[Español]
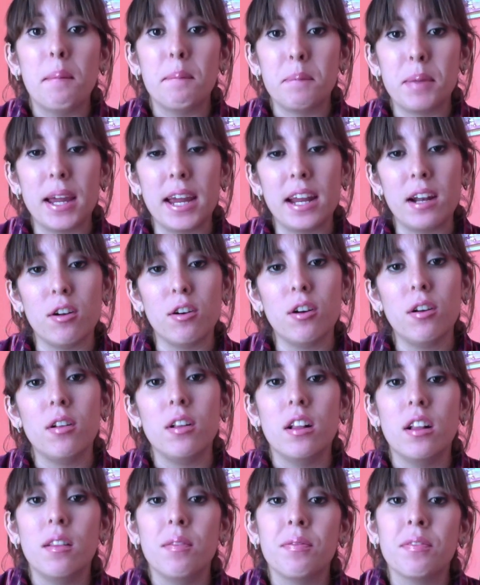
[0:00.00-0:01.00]
Pero
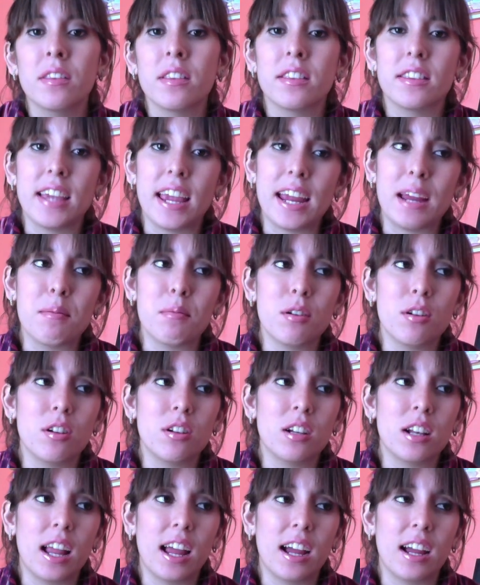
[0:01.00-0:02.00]

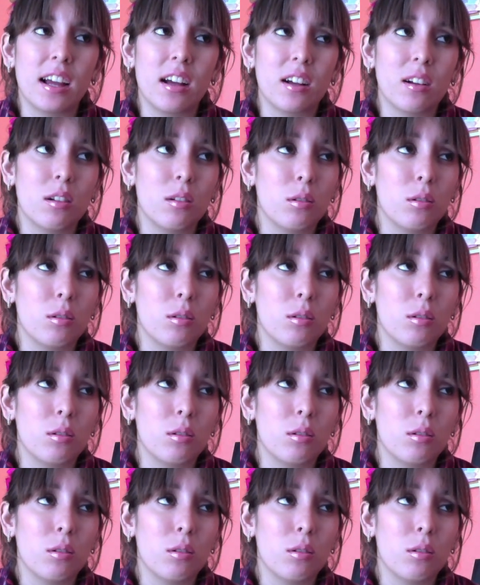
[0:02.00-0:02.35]
Damon la